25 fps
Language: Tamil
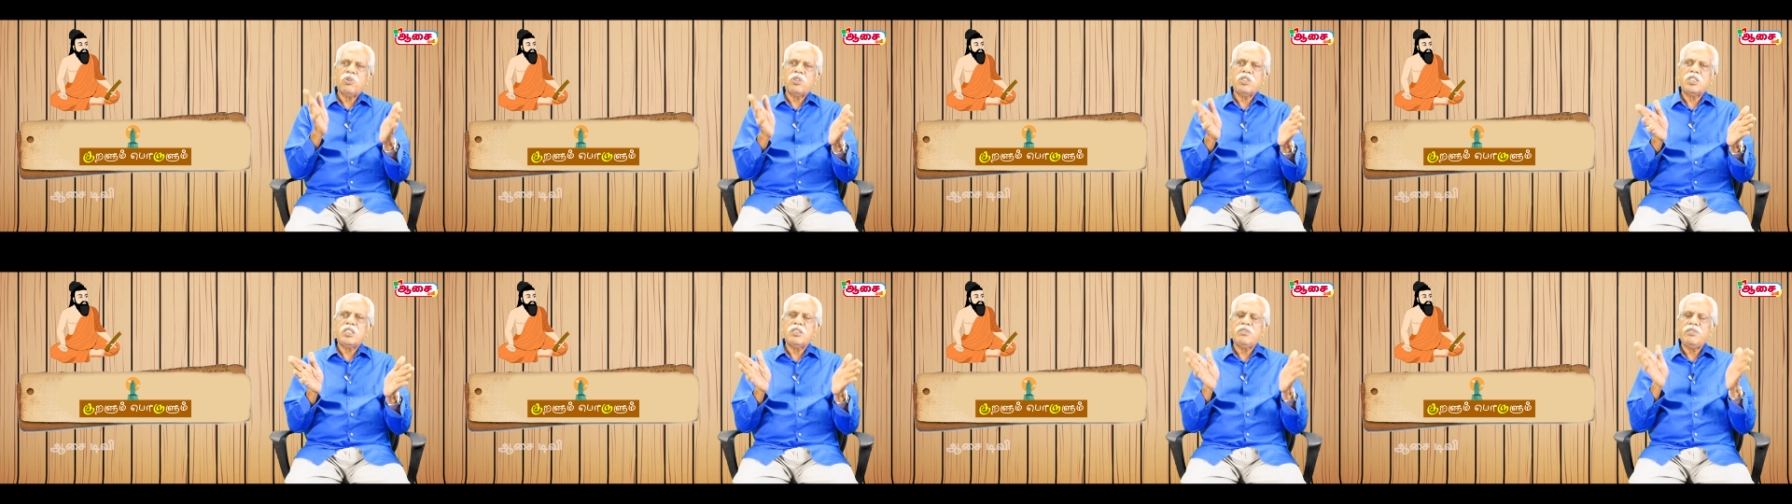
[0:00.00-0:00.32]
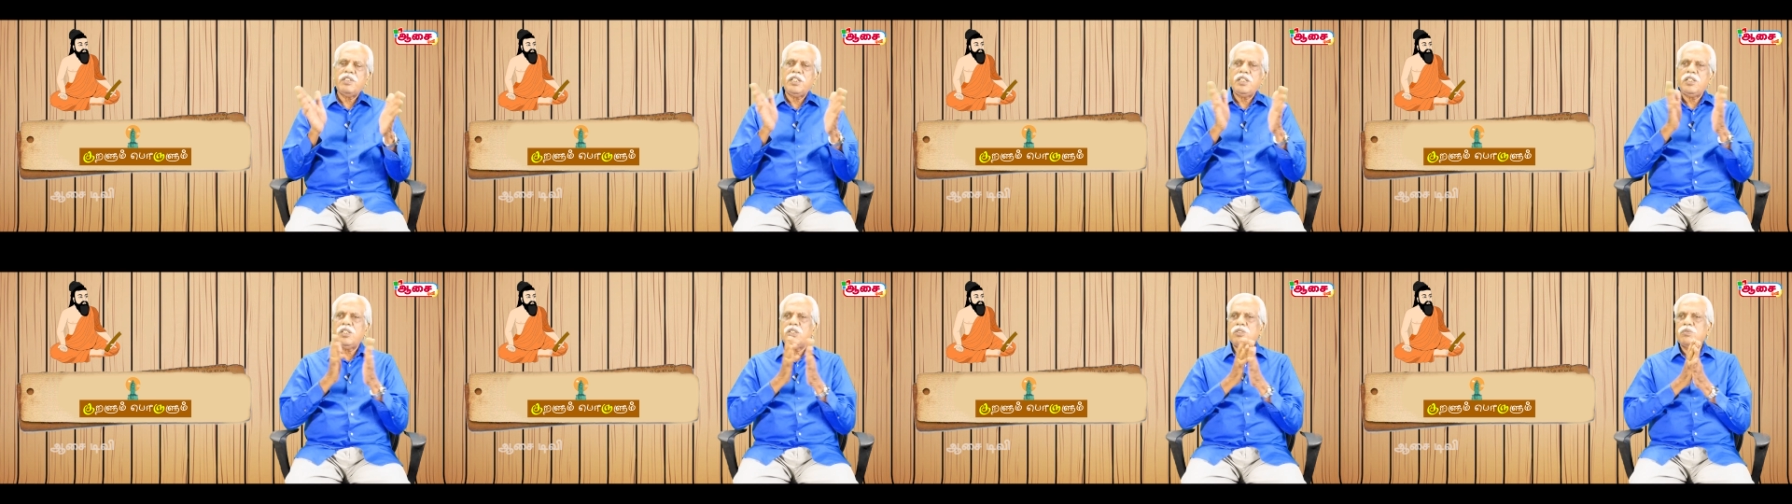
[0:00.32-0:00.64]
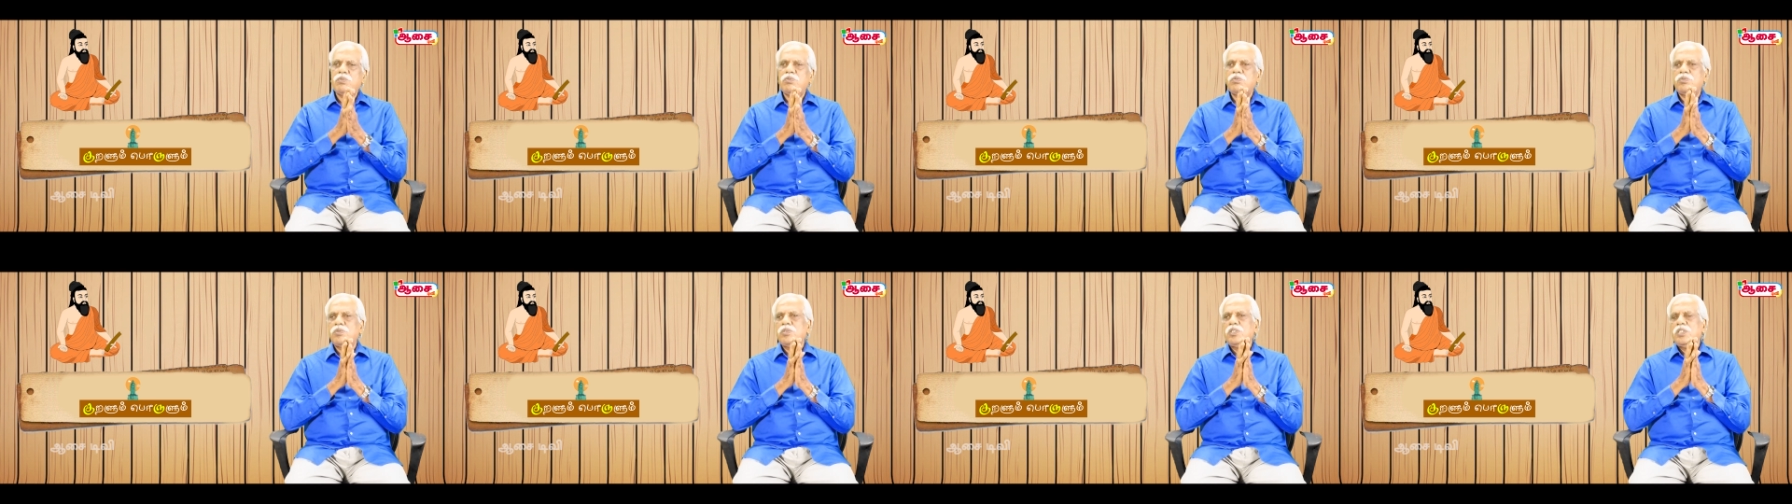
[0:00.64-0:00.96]
கொடுக்க
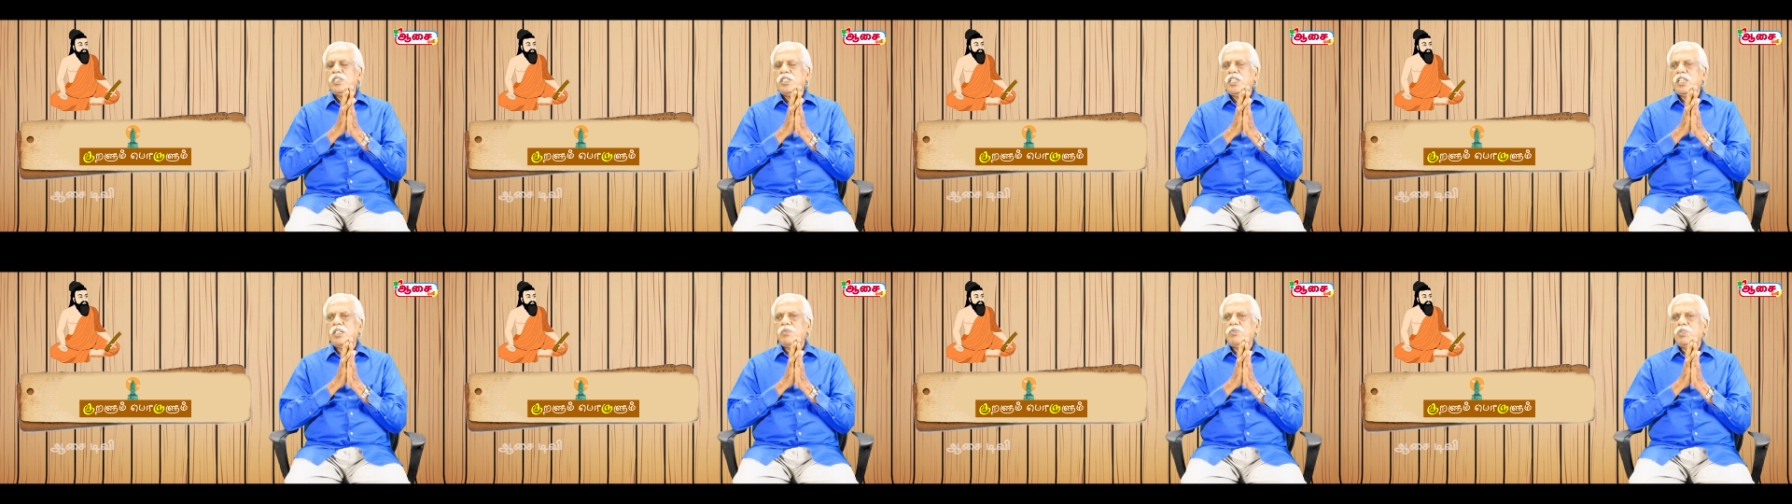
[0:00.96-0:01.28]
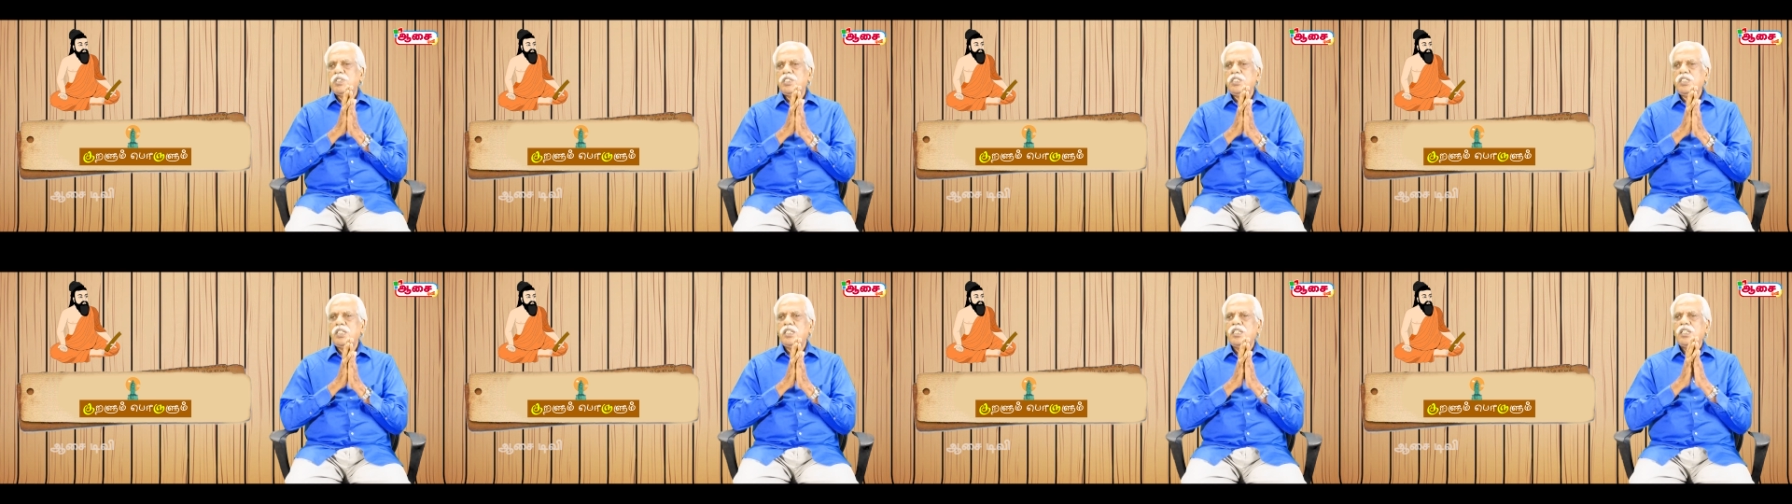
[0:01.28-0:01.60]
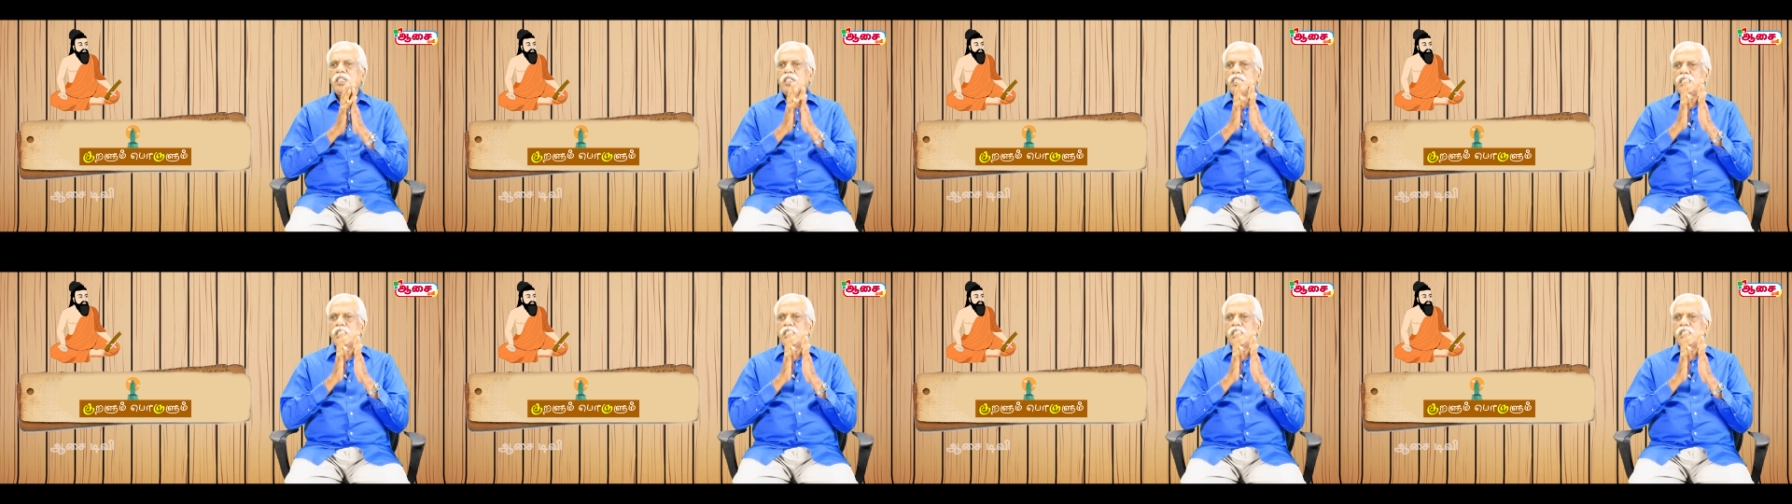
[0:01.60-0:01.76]
வேண்டும் என்பது